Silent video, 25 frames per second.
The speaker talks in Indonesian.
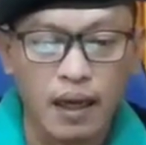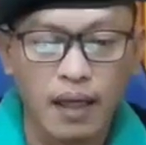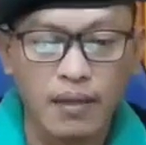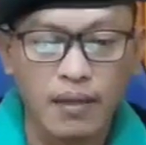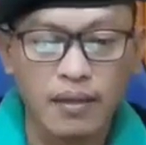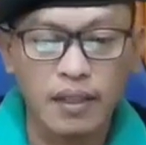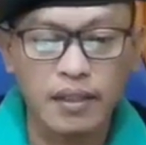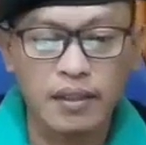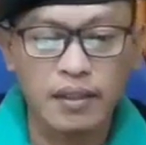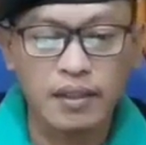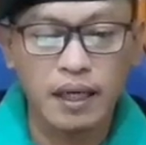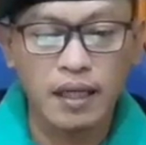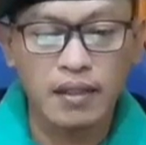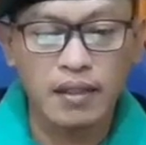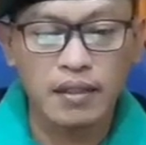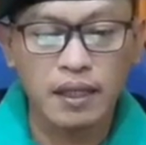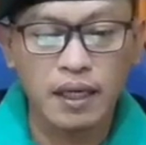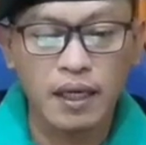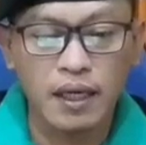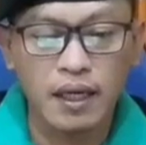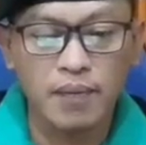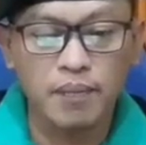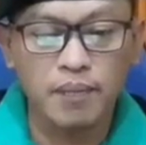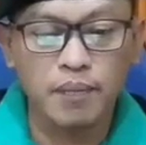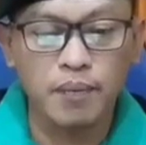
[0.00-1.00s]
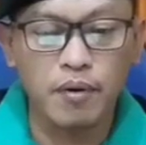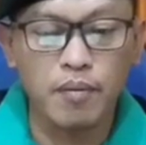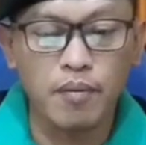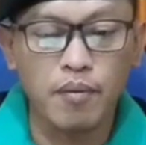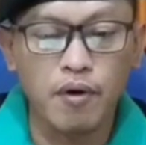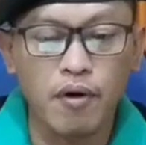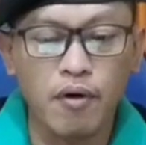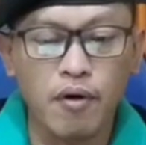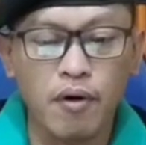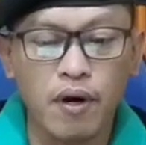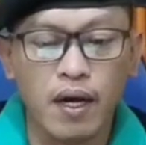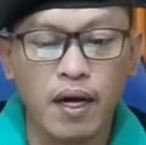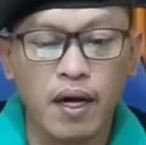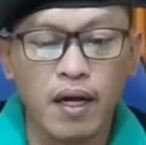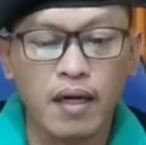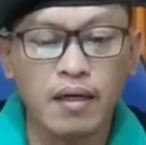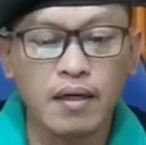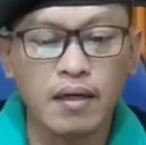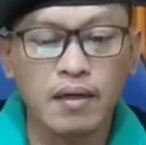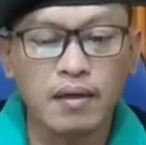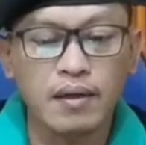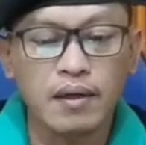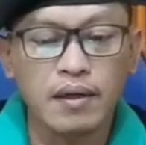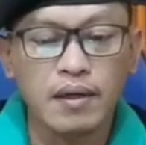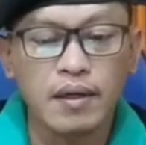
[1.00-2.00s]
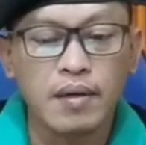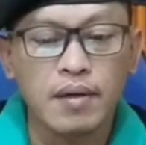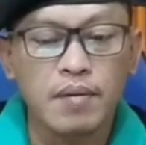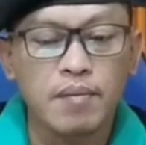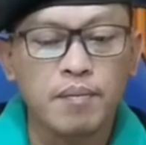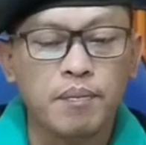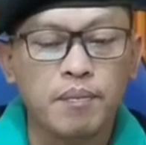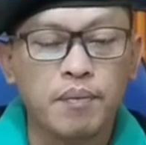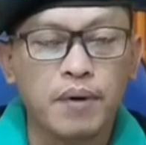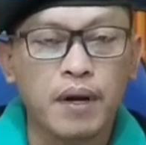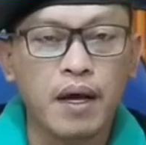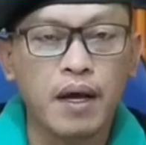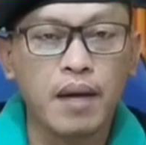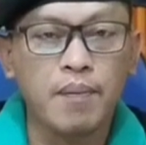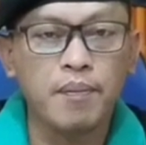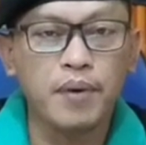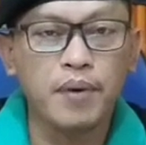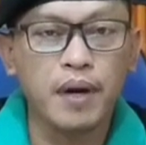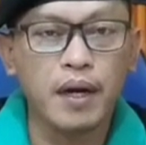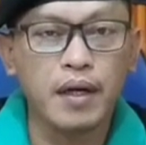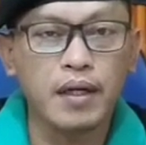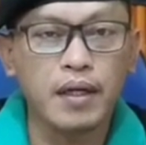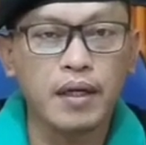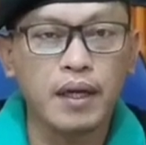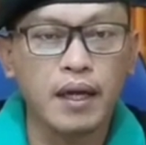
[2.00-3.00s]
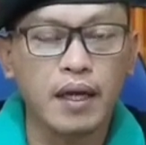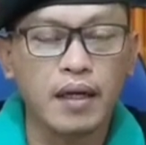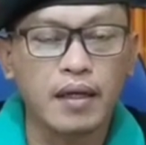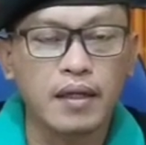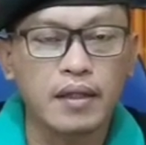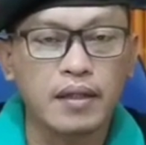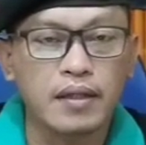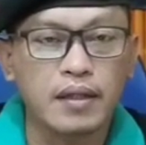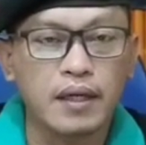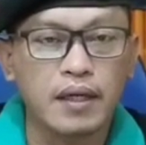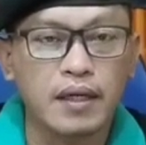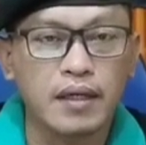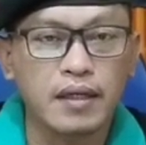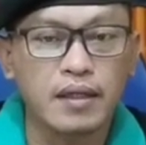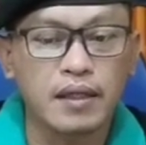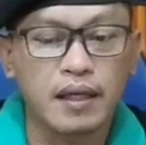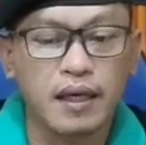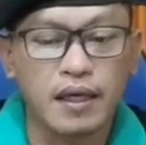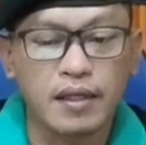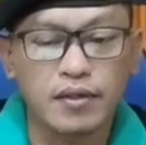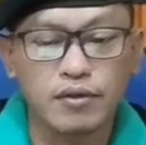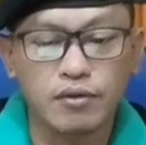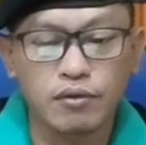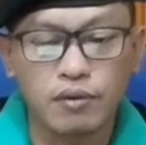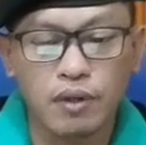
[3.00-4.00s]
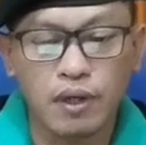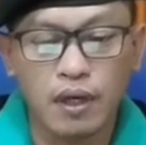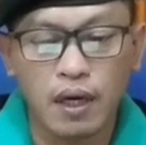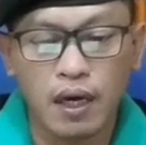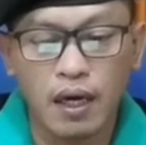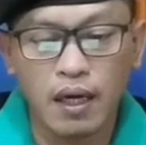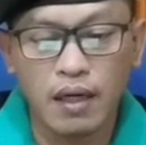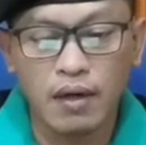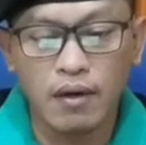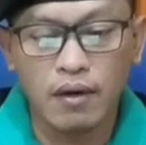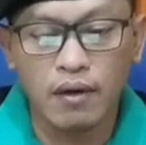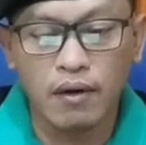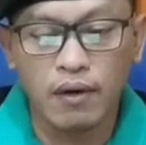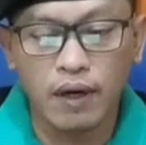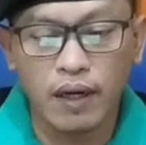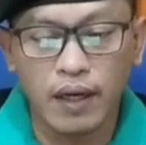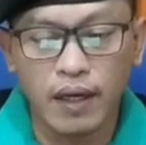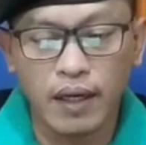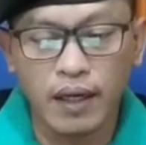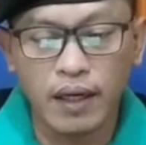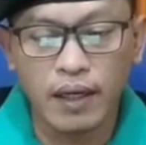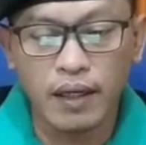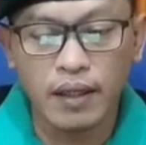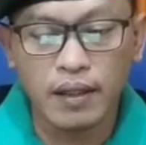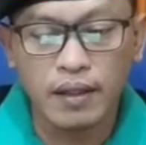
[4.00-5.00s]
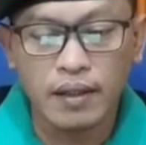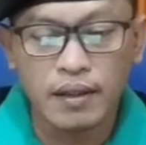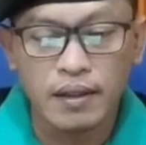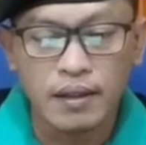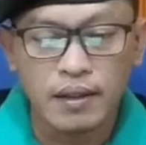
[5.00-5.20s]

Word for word: atas dasar permohonan pra peradilan yang diajukan oleh